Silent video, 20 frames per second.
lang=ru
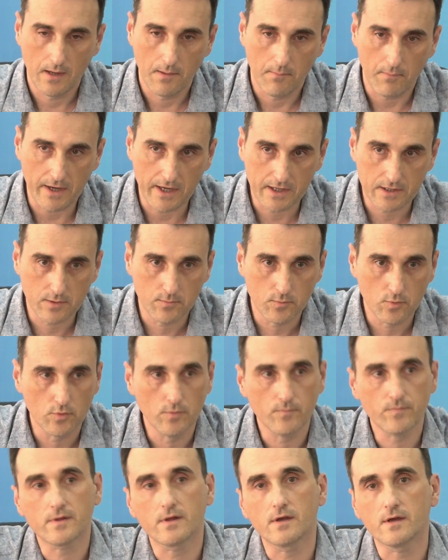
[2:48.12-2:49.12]

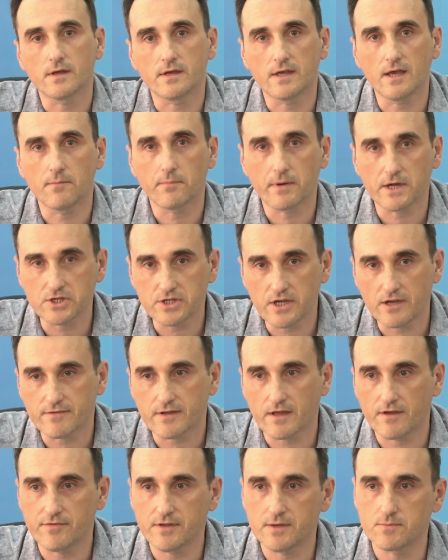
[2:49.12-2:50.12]
Поэтому э, я обращаюсь
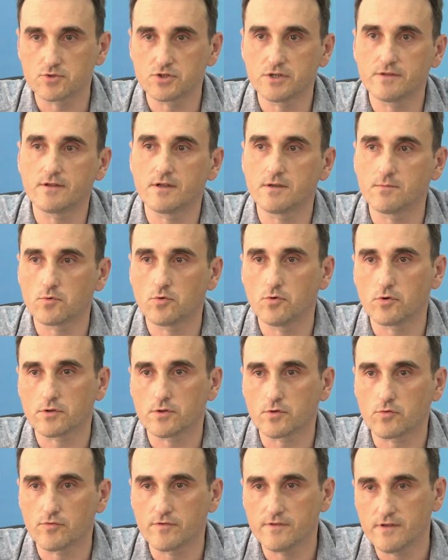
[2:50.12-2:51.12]
ко всем жителям
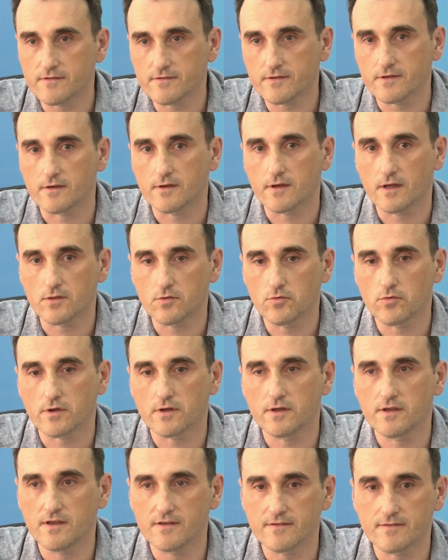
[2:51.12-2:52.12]
города Кузнецка,
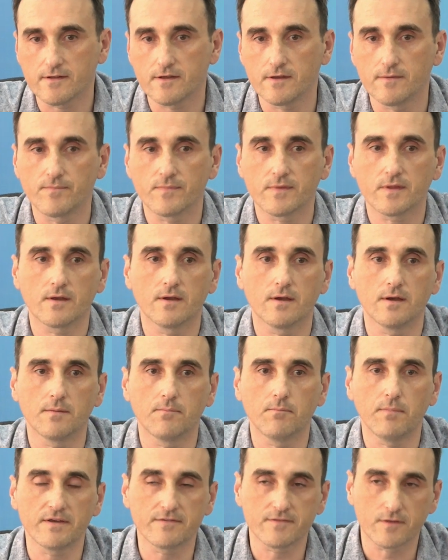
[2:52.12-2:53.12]
которые, если э,
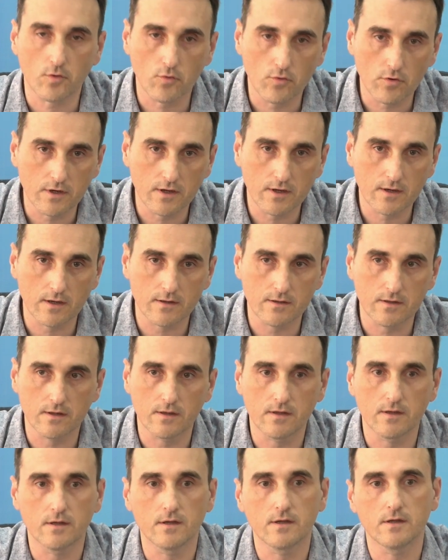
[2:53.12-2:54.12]
построили
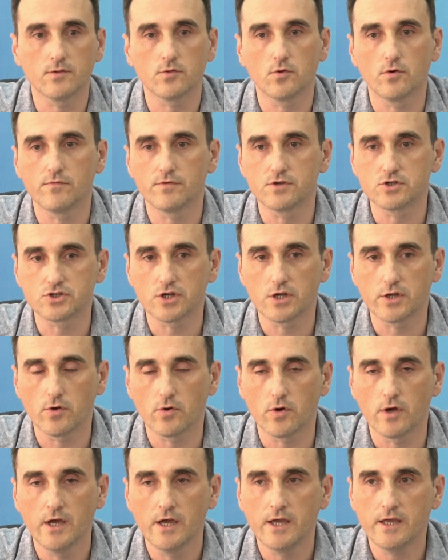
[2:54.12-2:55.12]
э, новое
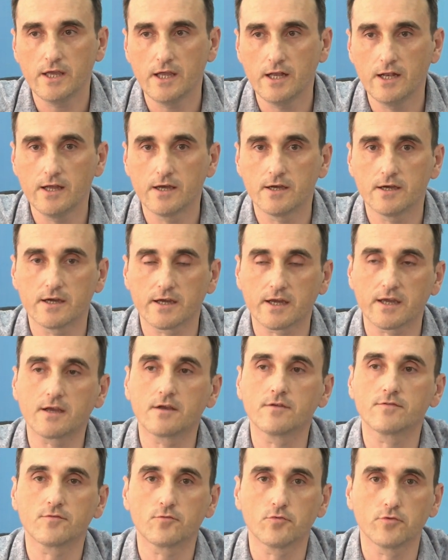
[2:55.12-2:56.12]
жилье или
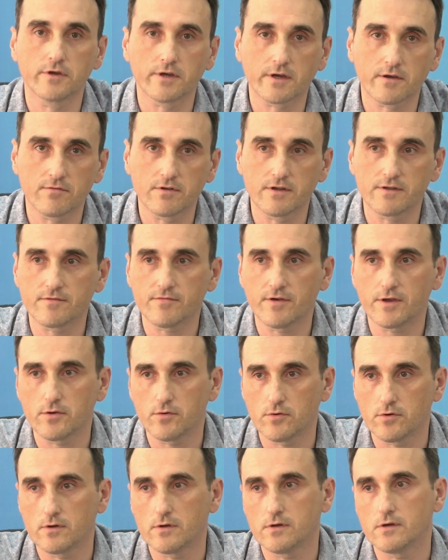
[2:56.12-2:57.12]
реконструировали
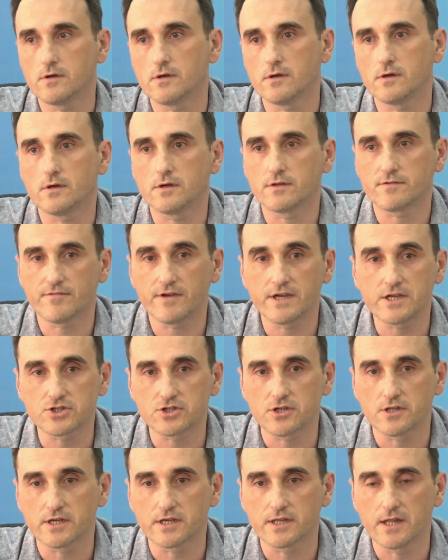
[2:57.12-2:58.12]
свое, свои
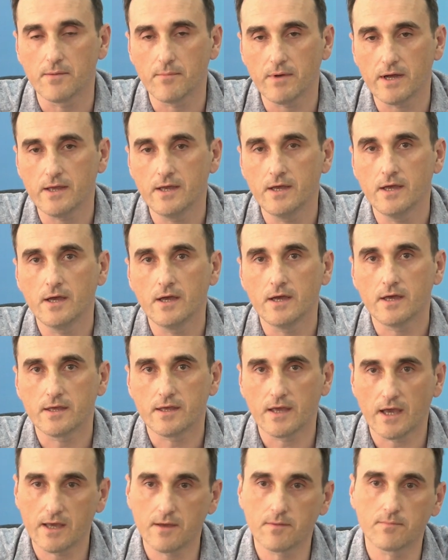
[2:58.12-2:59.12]
жилые дома,
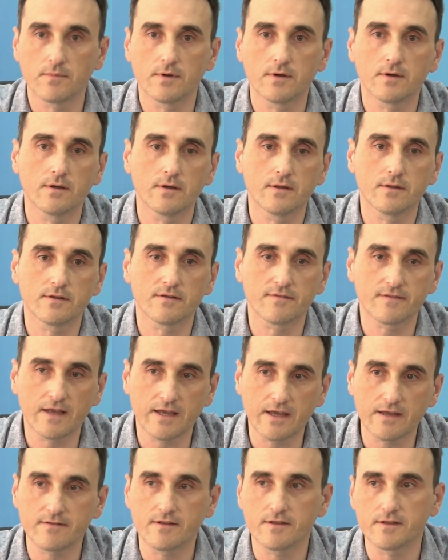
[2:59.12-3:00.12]
я им
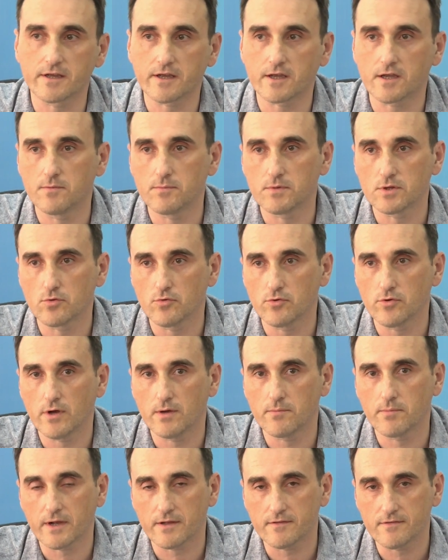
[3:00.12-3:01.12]
настоятельно рекомендую
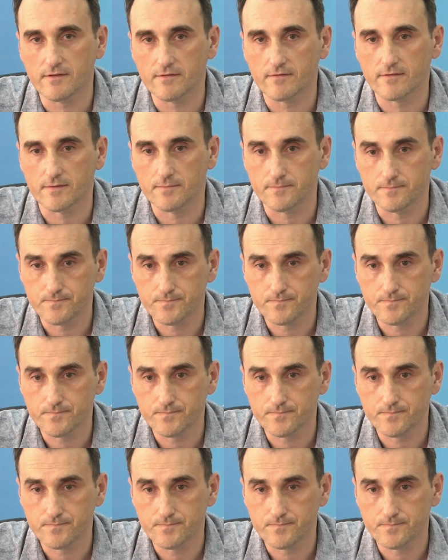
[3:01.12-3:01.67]
обратиться